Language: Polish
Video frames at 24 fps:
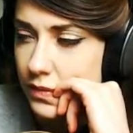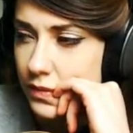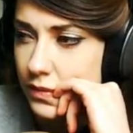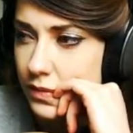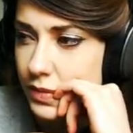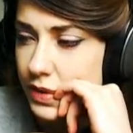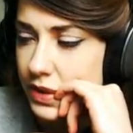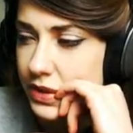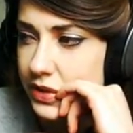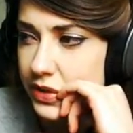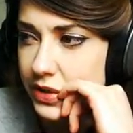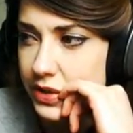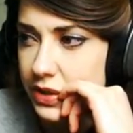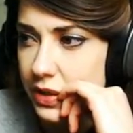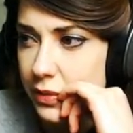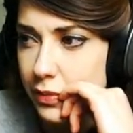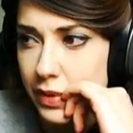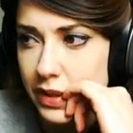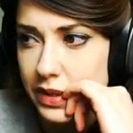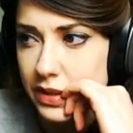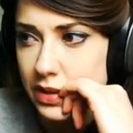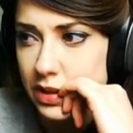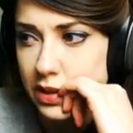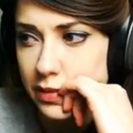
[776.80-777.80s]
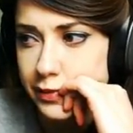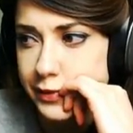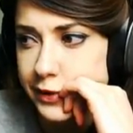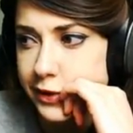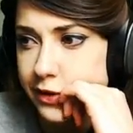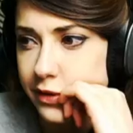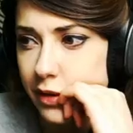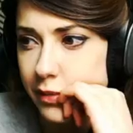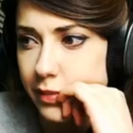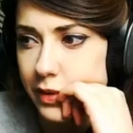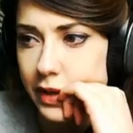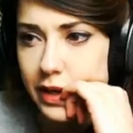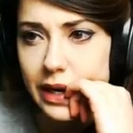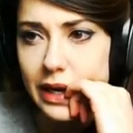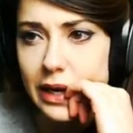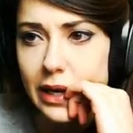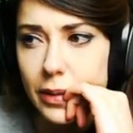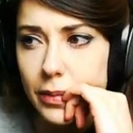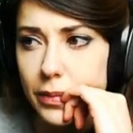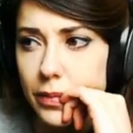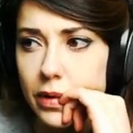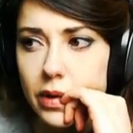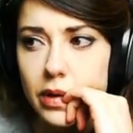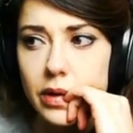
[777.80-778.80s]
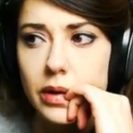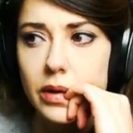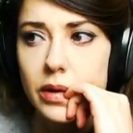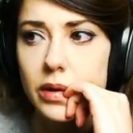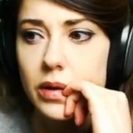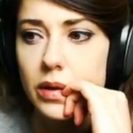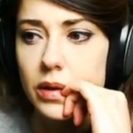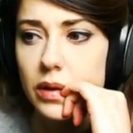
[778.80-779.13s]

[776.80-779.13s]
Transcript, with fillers: Przecież nie będzie przy tym dramy.